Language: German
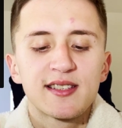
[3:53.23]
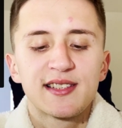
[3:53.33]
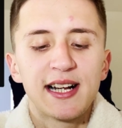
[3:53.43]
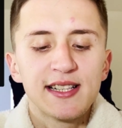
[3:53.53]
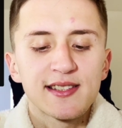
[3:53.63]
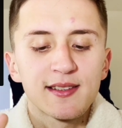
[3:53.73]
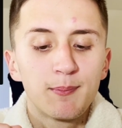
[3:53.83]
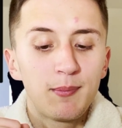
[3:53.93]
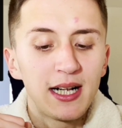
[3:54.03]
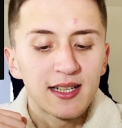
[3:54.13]
Salz,
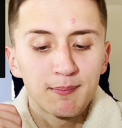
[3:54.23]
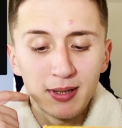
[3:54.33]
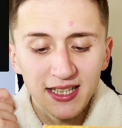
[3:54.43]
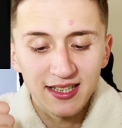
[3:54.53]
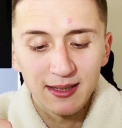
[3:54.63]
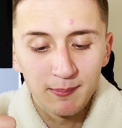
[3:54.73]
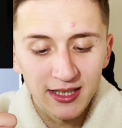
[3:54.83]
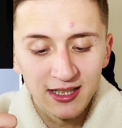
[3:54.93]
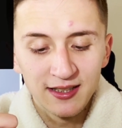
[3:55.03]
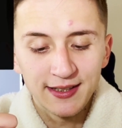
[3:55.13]

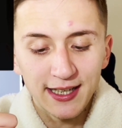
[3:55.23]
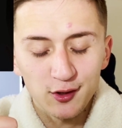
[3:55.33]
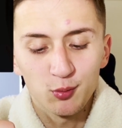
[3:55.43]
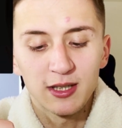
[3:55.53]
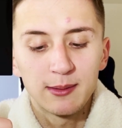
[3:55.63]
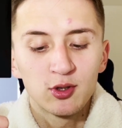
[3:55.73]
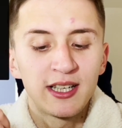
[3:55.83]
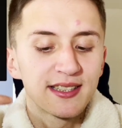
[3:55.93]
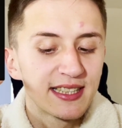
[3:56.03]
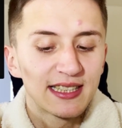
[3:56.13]
Backtriebmittel,
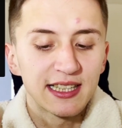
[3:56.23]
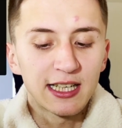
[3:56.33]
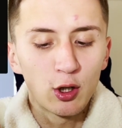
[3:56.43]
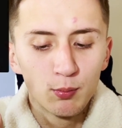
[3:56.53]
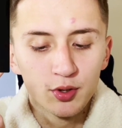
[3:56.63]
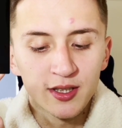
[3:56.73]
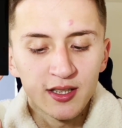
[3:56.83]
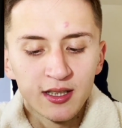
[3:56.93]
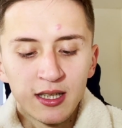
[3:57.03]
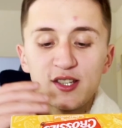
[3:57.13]
Natriumcarbonate,
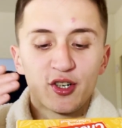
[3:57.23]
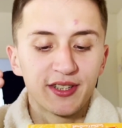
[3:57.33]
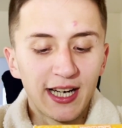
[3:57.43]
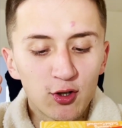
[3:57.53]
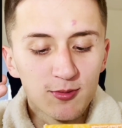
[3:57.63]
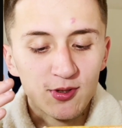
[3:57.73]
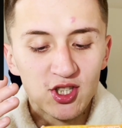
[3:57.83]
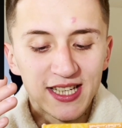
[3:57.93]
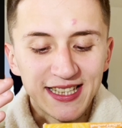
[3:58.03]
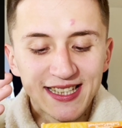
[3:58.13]
Kakaobutter. So, daraus
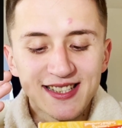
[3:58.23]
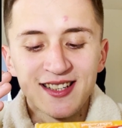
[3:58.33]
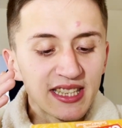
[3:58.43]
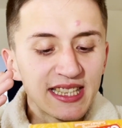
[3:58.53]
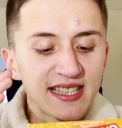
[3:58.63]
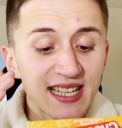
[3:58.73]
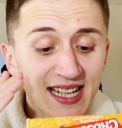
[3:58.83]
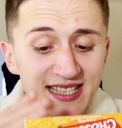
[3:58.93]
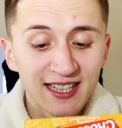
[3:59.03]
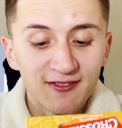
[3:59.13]
besteht jetzt die
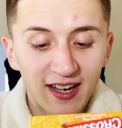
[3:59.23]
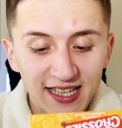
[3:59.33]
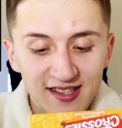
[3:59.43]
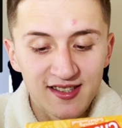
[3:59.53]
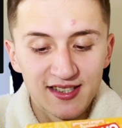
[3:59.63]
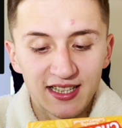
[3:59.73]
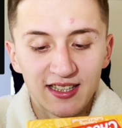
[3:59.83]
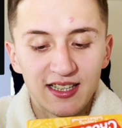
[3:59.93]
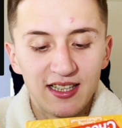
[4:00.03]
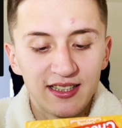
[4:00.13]
salzigen
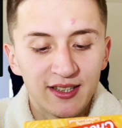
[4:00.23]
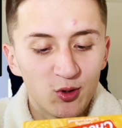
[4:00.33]
Weizencerealien.